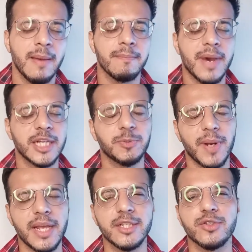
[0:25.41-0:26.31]
Mas
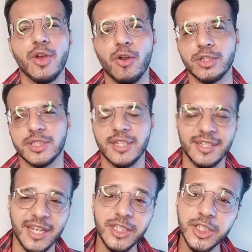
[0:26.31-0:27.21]
para isso, é lógico, você tem
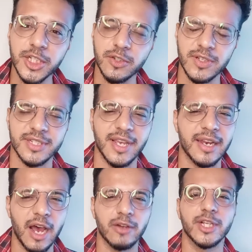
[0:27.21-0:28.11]
que estar inscrito nesse
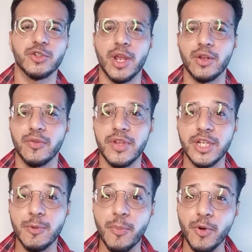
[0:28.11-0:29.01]
canal, dar joinha no
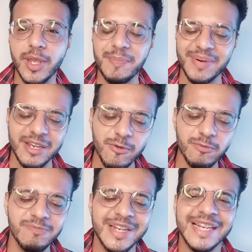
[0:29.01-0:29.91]
vídeo, porque para eu